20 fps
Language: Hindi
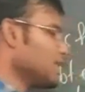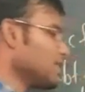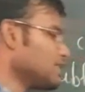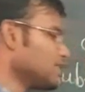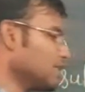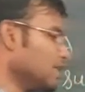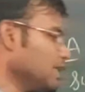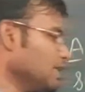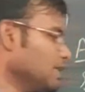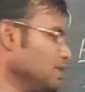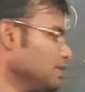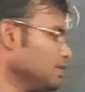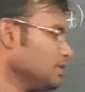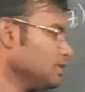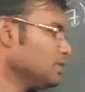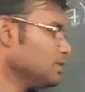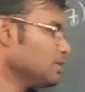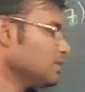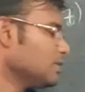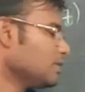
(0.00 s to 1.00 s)
तरह से
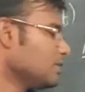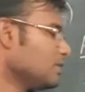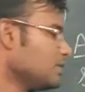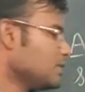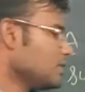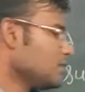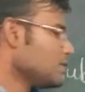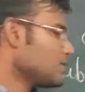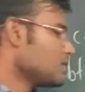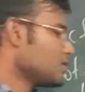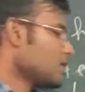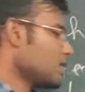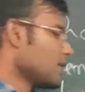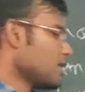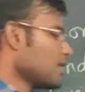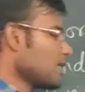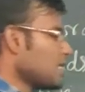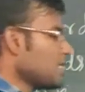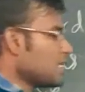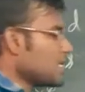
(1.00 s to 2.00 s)

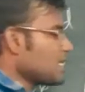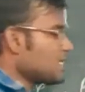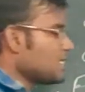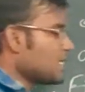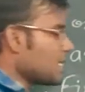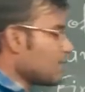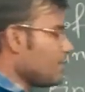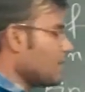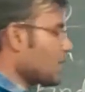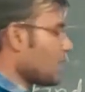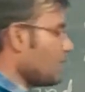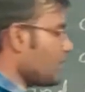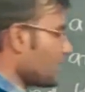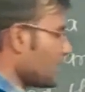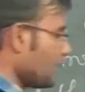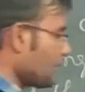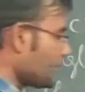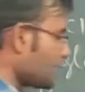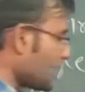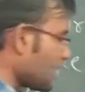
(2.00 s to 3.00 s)
सर्कल का सेगमेंट का
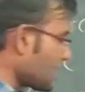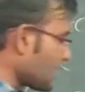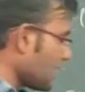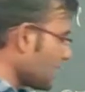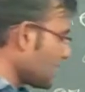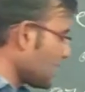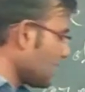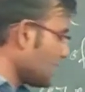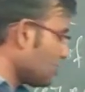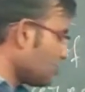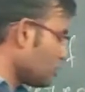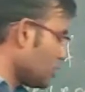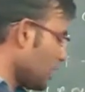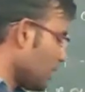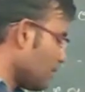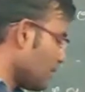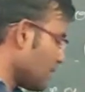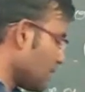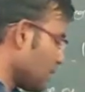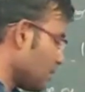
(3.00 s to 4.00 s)
मतलब सर्कल का
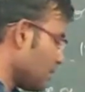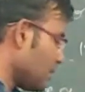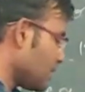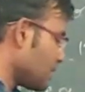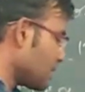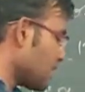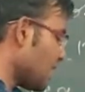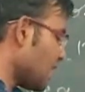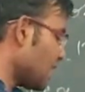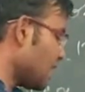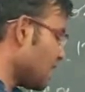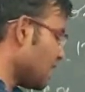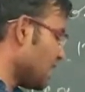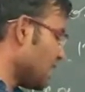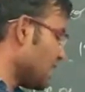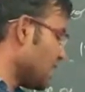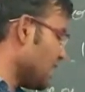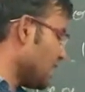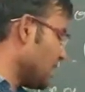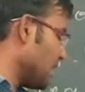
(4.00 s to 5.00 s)
टुकड़ा मतलब इसका एरिया
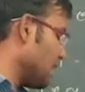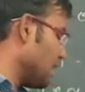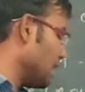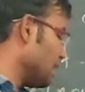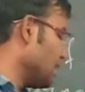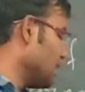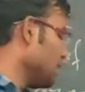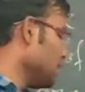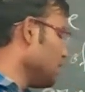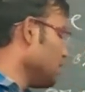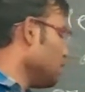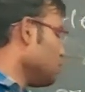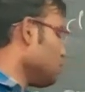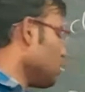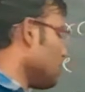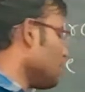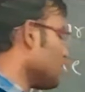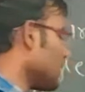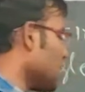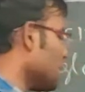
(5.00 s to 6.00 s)
निकालना है
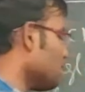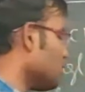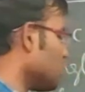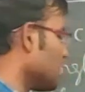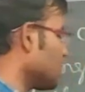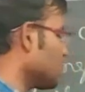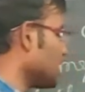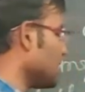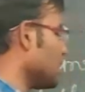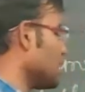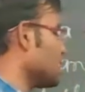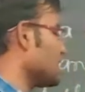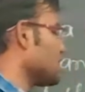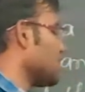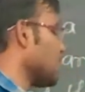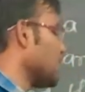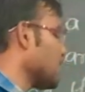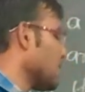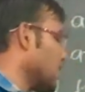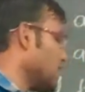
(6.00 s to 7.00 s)
तो हम क्या बोले थे
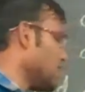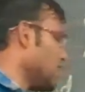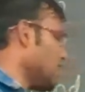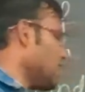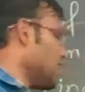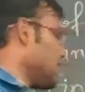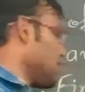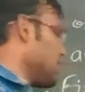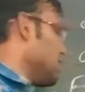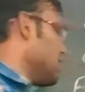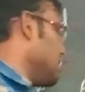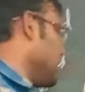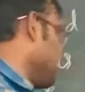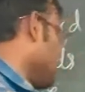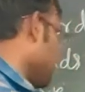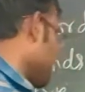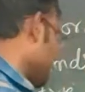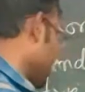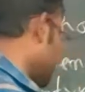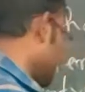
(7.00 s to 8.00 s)
इसका एरिया निकालने के
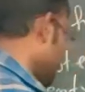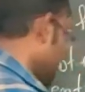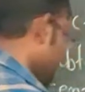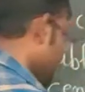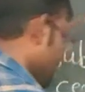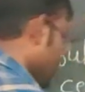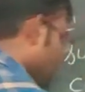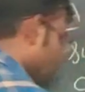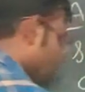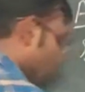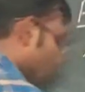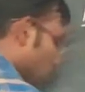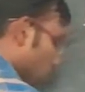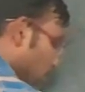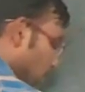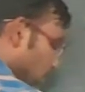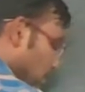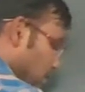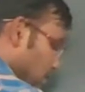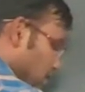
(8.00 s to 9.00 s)
लिए फार्मूला
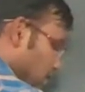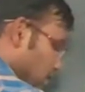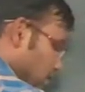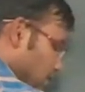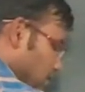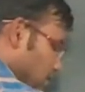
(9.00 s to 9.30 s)
क्या था